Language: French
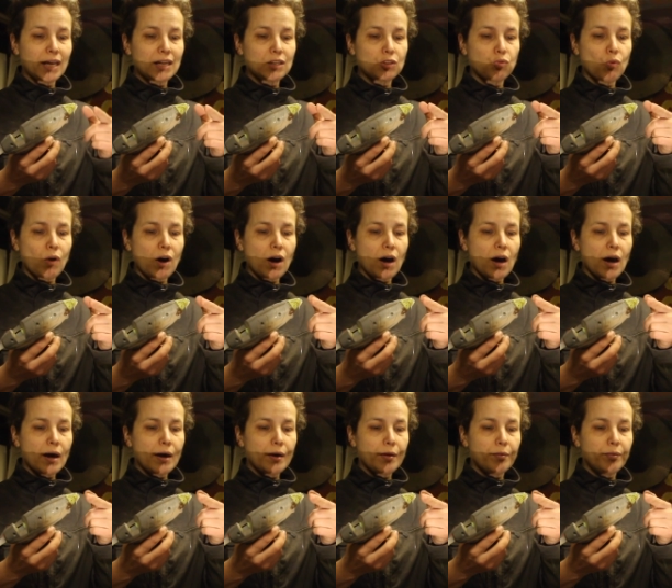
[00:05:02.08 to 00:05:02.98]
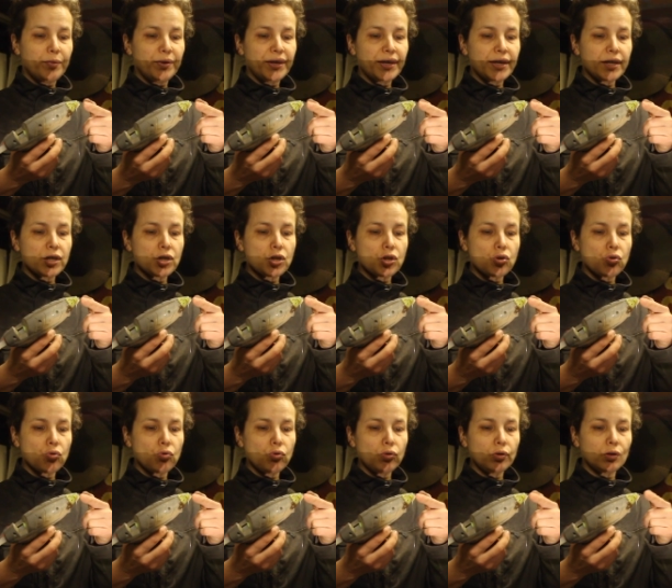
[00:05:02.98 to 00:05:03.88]
qu'elle soit bien
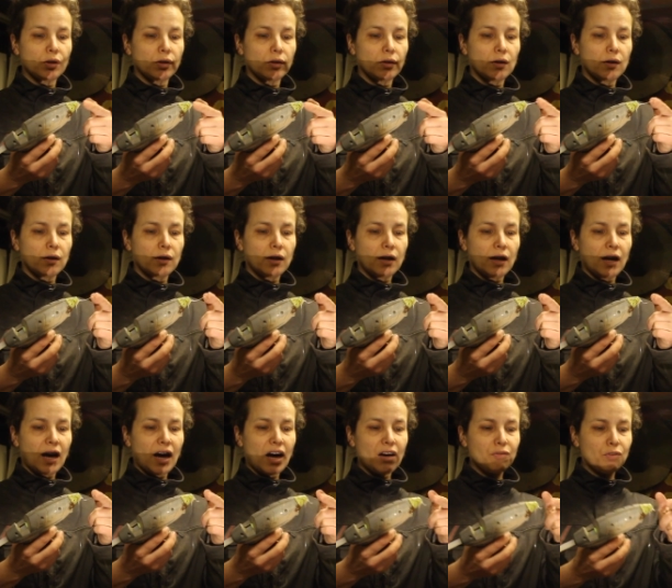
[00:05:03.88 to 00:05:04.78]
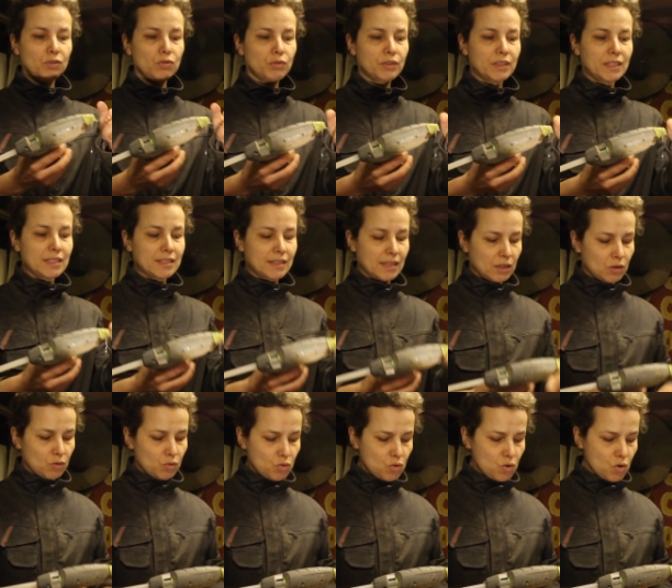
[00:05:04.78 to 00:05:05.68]
chaude avant de l'utiliser.